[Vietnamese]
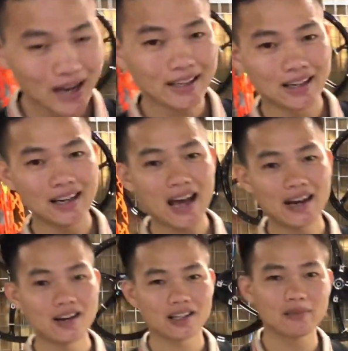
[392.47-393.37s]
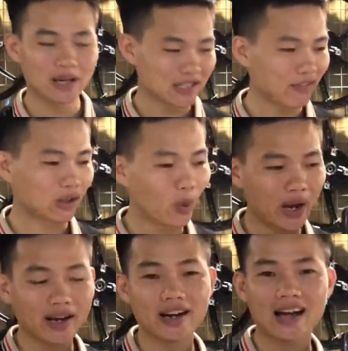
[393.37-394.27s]
có cách để lấy lại được nhưng mà sẽ phải
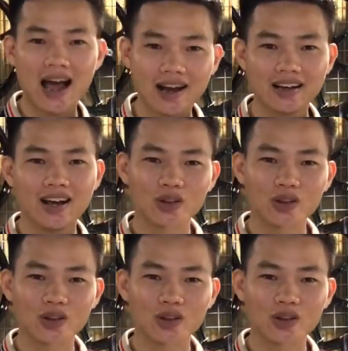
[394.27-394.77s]
thuê người khác